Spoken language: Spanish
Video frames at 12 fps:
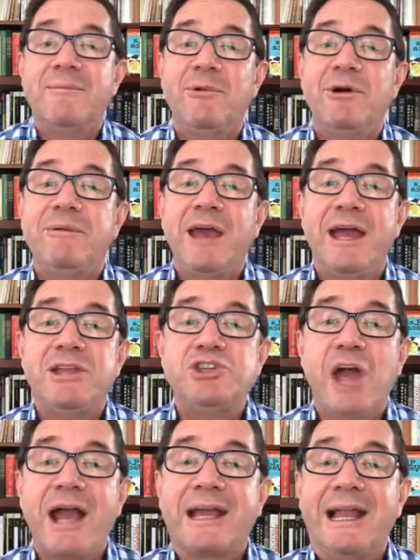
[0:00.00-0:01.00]
Muy bien,
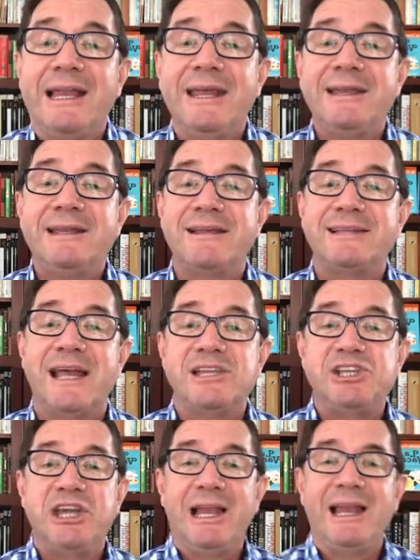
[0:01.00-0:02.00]
Jacqueline desde
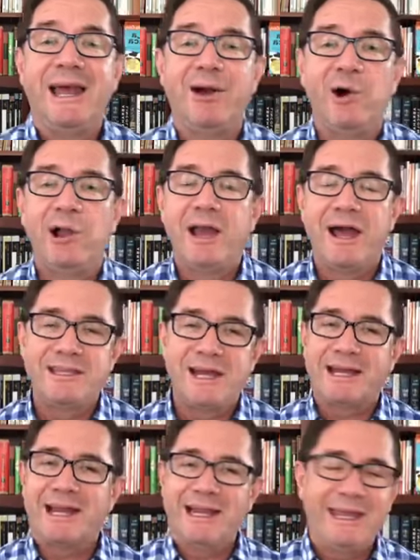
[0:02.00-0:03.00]
Chile. Hola
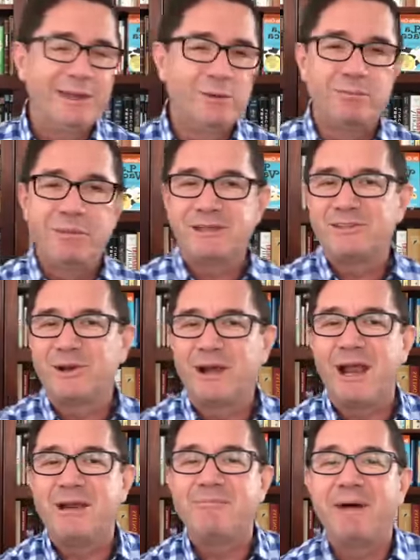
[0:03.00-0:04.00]
Jacqueline, un beso
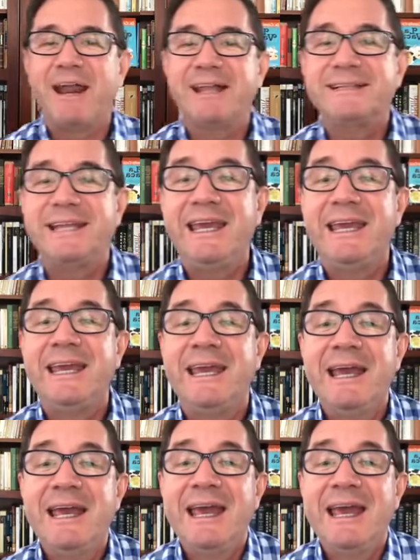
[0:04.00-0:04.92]
grande para ti.